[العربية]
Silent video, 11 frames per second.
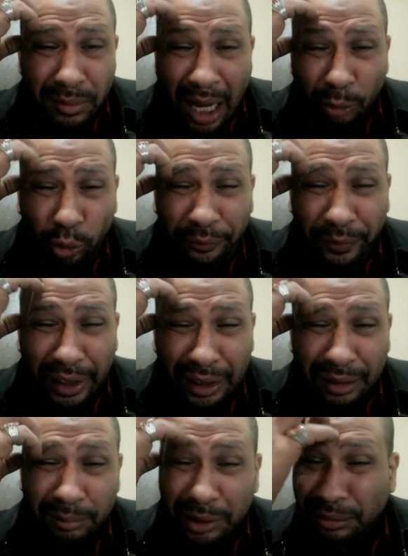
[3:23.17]
اروح
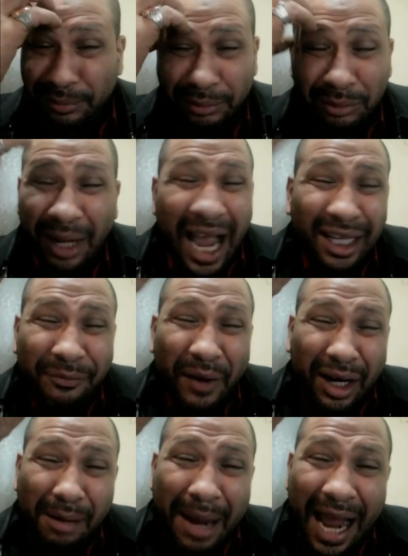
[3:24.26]
فين حد
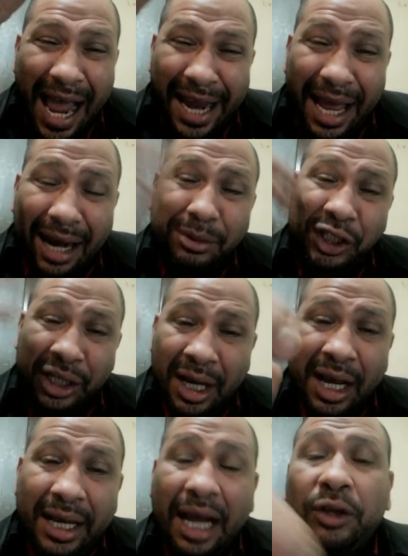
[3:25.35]
يفكر معايا انا مش
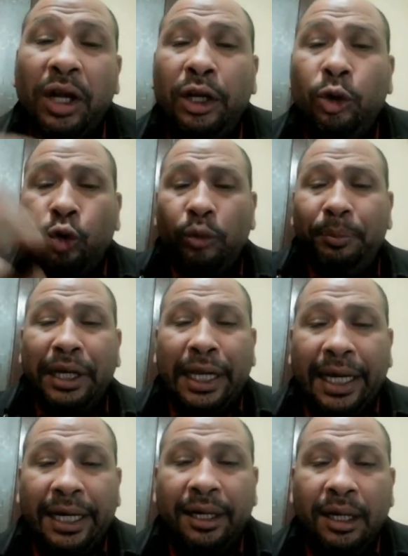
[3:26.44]
يعني طريق الهروب
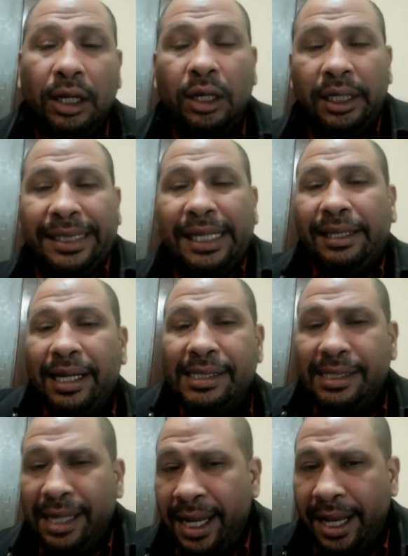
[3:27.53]
منين الديتيلز
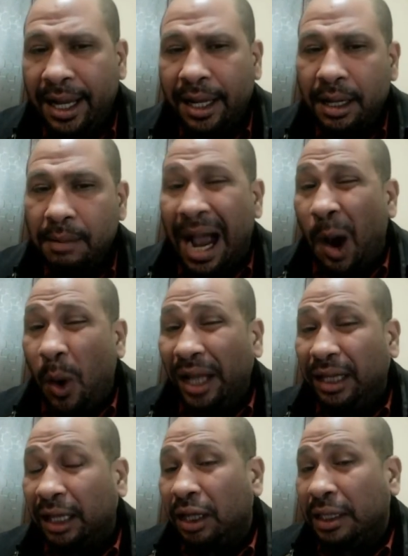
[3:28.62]
ايه ما هو
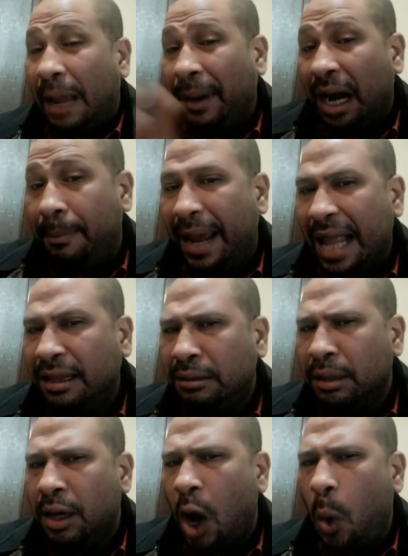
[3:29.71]
انت هتطلع بره البلد
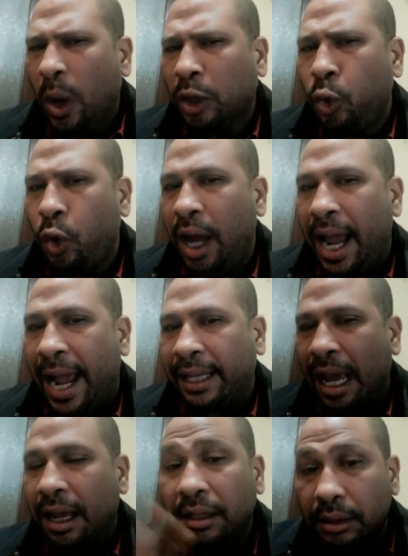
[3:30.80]
هو الكورونا
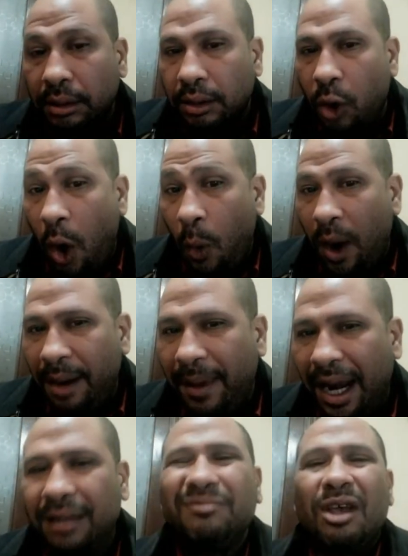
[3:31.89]
قاعده جوه
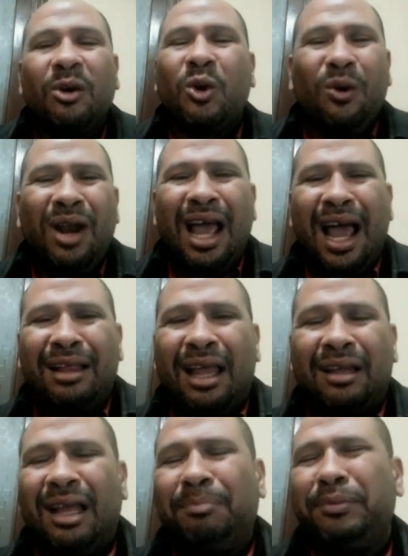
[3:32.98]
البلد الكورونا قاعده
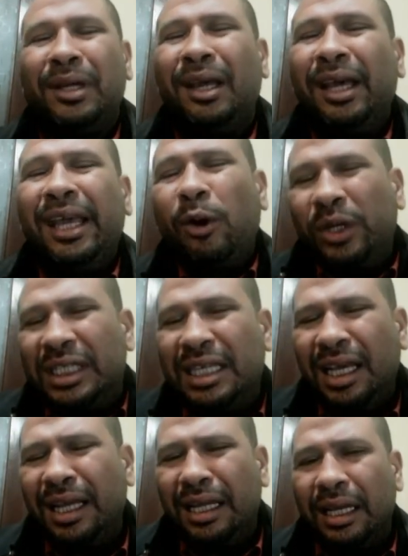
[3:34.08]
طب
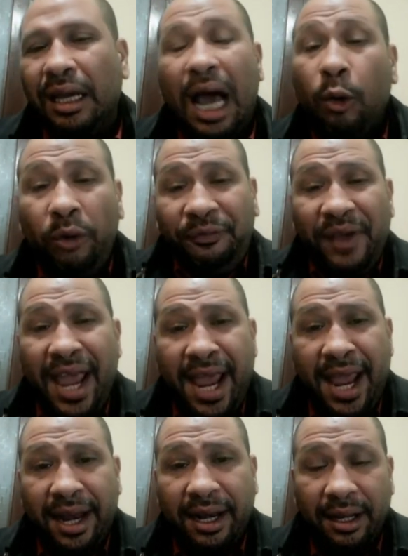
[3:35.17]
اديني اروح
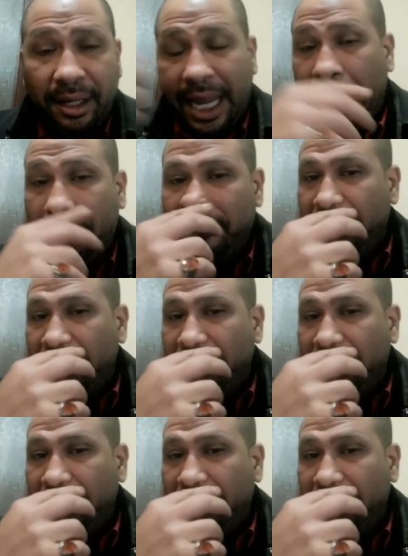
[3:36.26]
فين يعني